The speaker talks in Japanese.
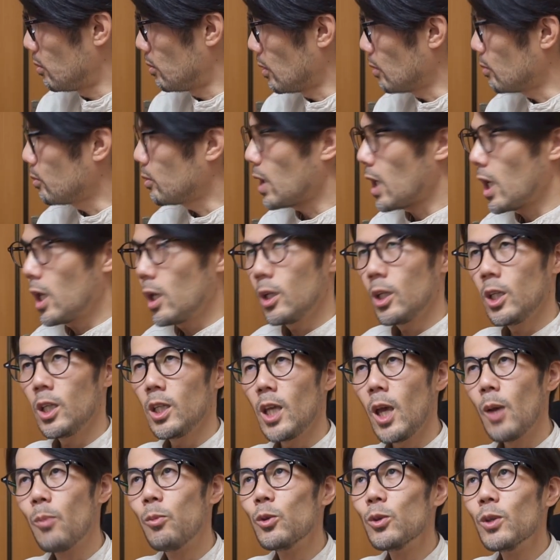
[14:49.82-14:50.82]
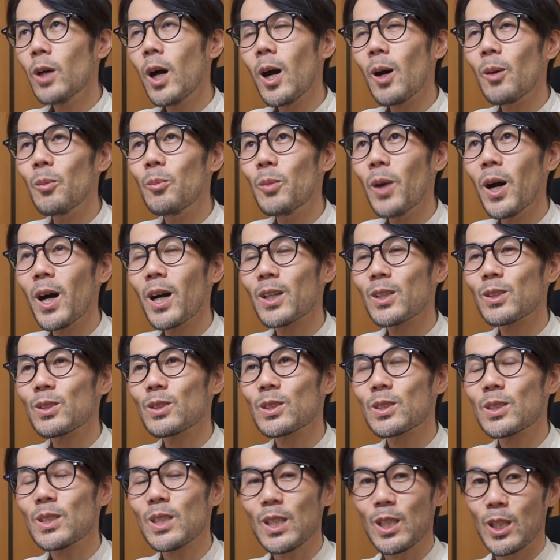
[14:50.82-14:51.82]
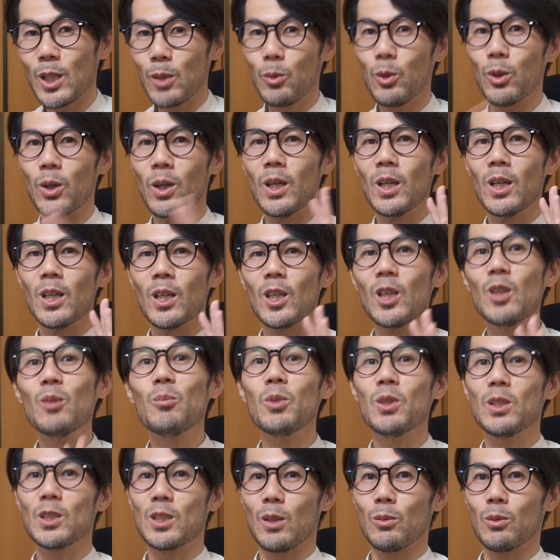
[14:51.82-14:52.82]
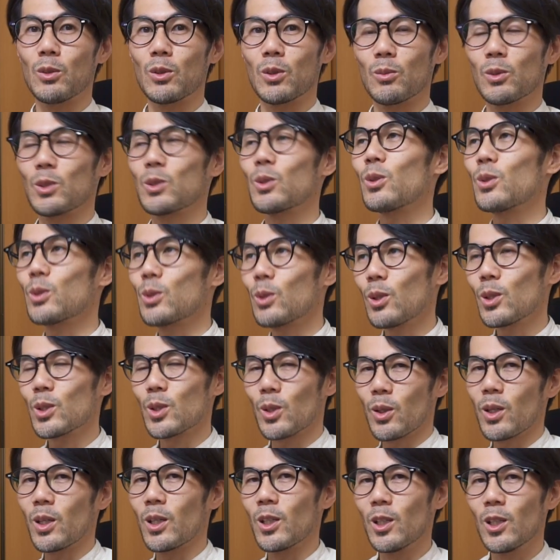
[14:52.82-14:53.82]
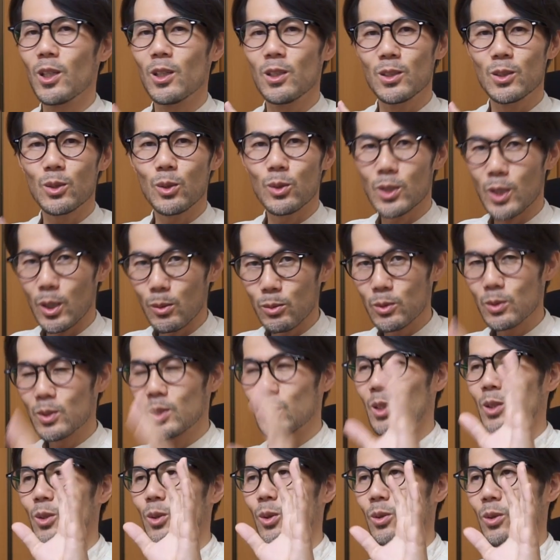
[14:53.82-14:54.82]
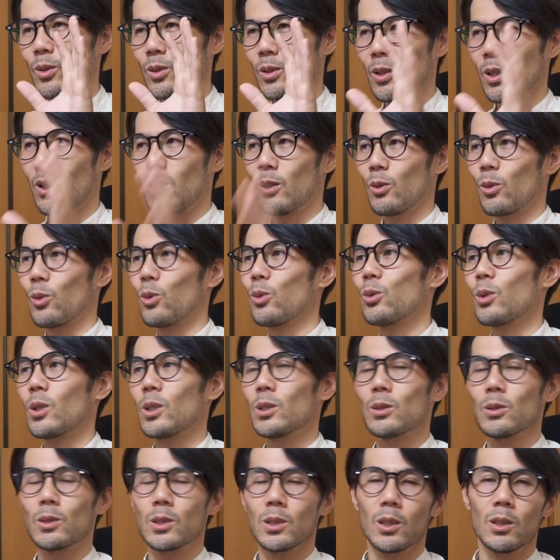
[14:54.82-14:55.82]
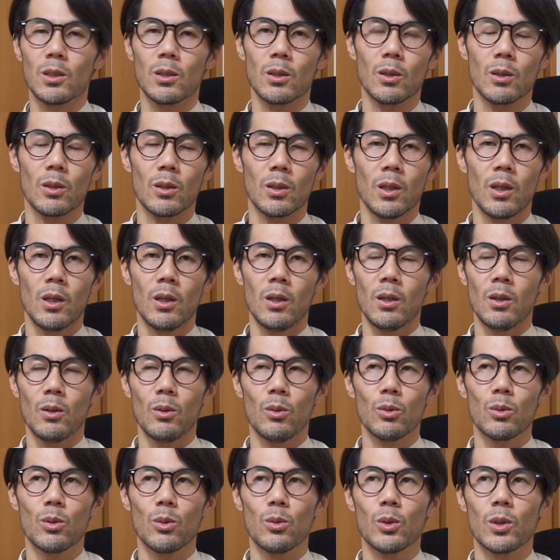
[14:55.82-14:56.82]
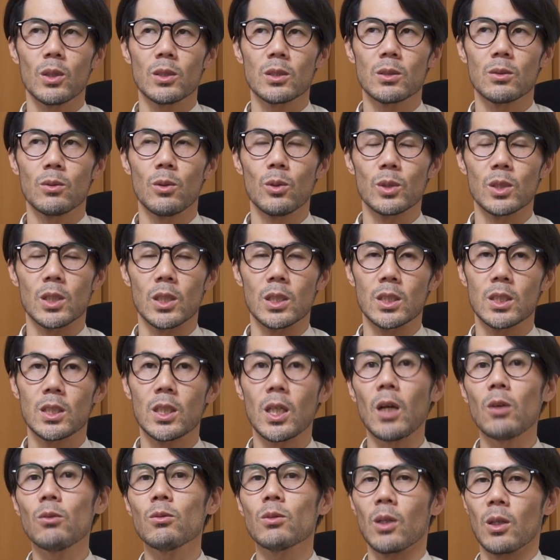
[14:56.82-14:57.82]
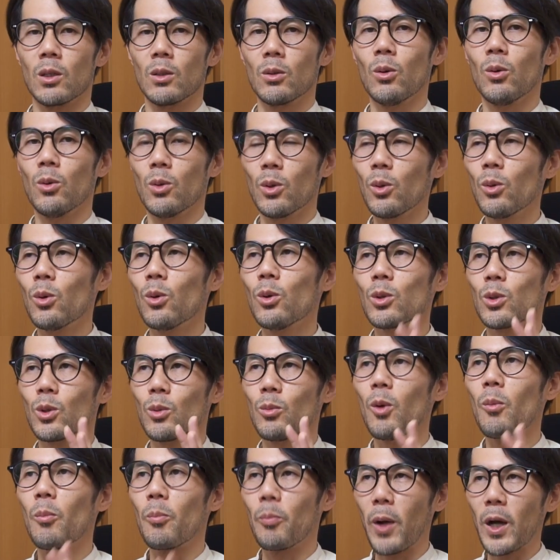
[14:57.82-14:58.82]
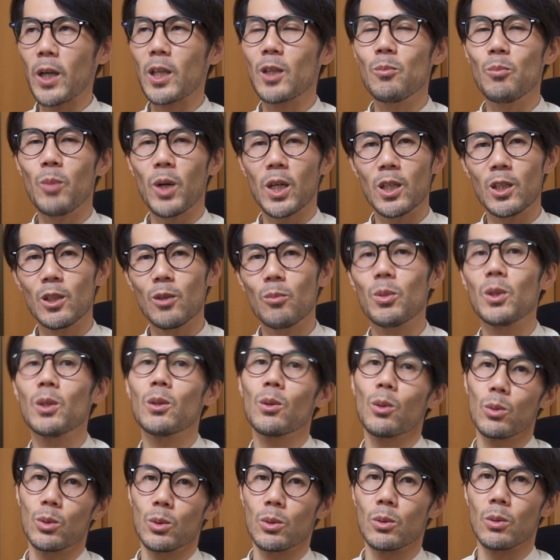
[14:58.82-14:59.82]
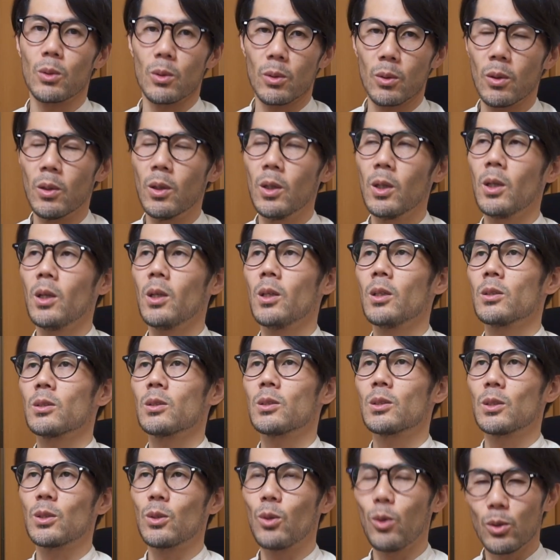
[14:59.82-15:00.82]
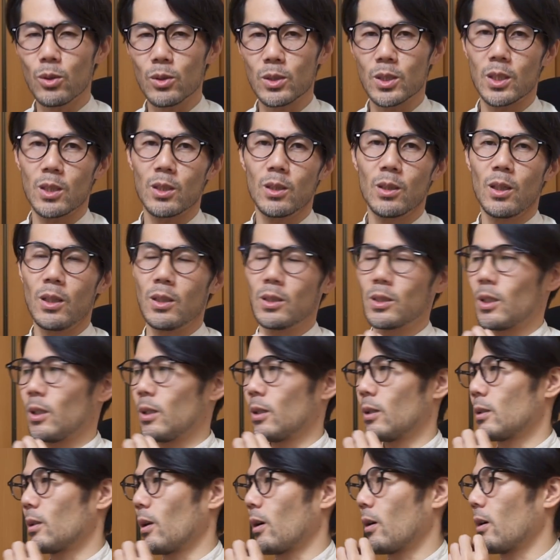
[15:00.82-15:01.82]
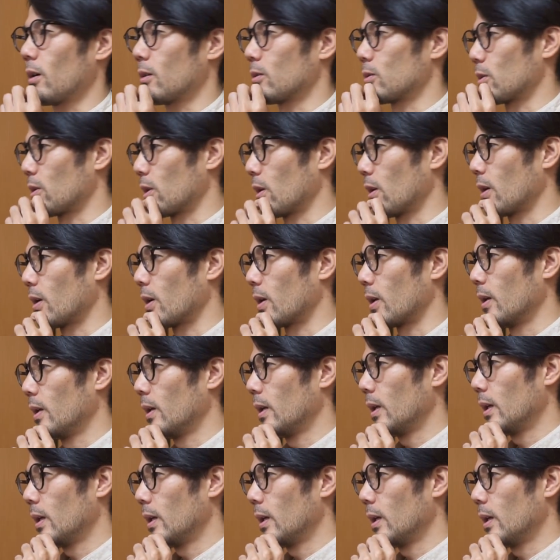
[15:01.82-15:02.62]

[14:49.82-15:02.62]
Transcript: EM1M3 でも EP7 でもそれぞれ位相差分式と、コントラスト式っていうオートフォーカス方式違うんだけど、両方ともバキンバキンにピンとくるのよ。すごく信頼性が高くて。